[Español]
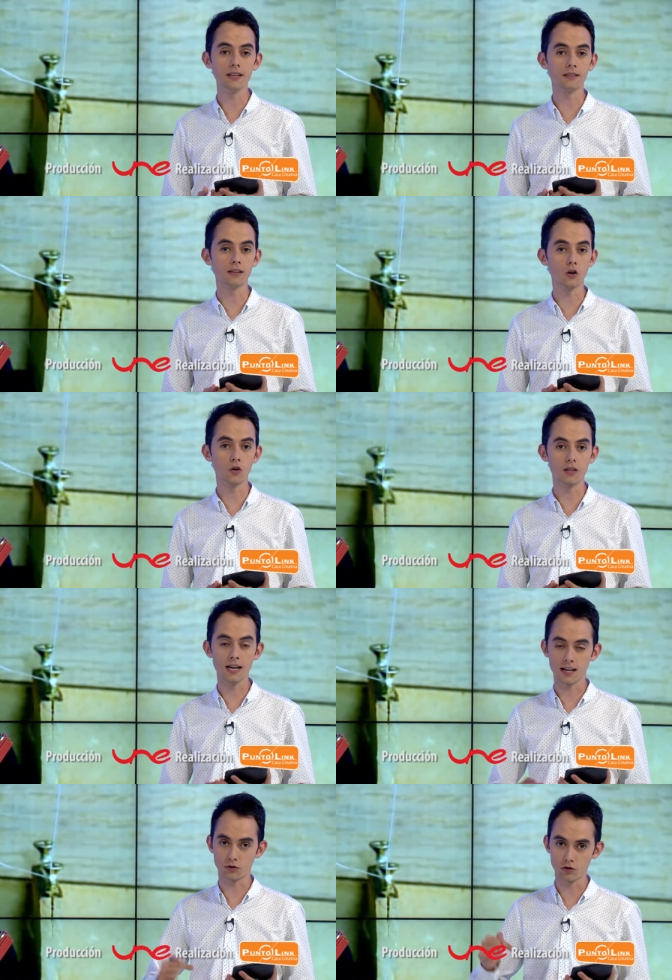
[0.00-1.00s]
y
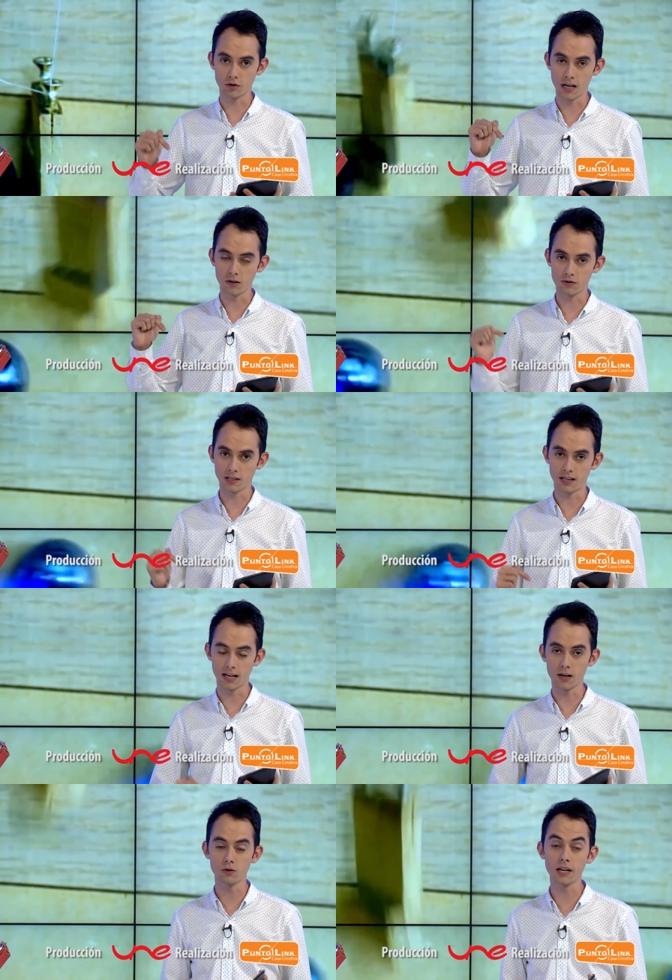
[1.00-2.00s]
tecnología a las 8 de la la noche en
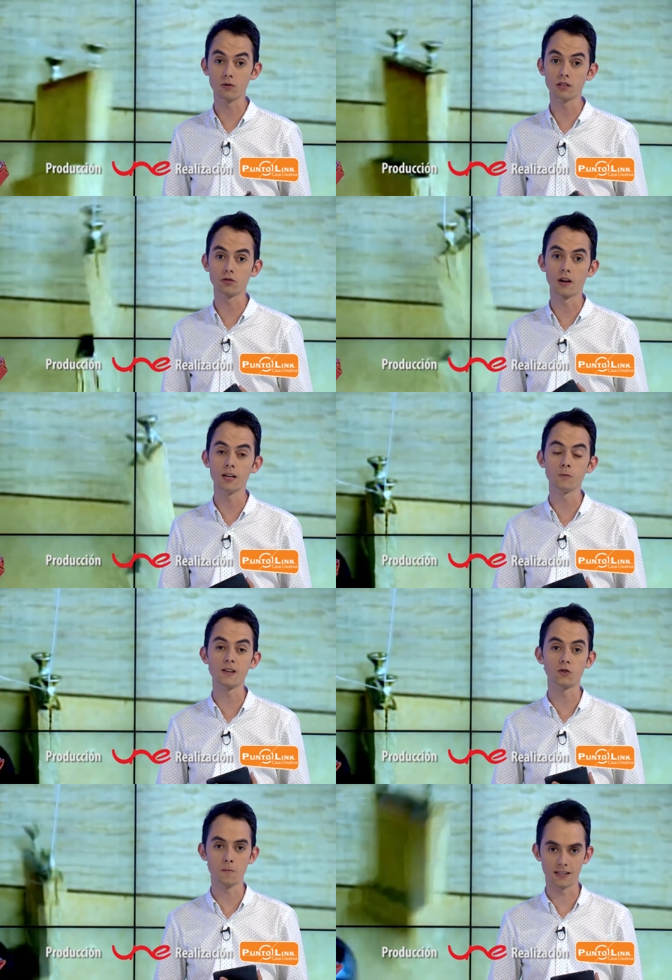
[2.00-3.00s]
Canal y con esto que es
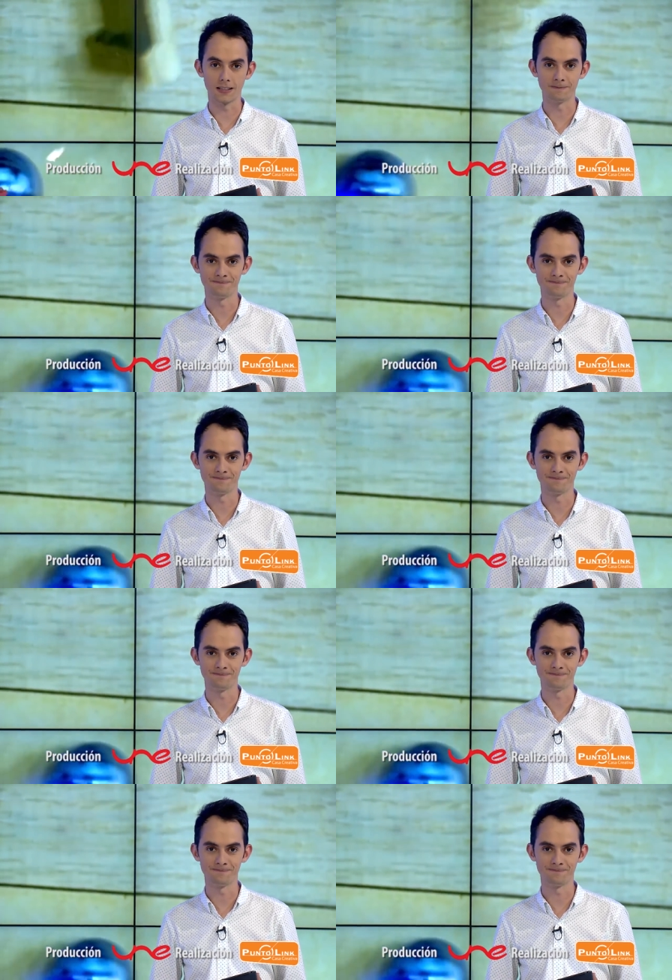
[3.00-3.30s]
versión beta.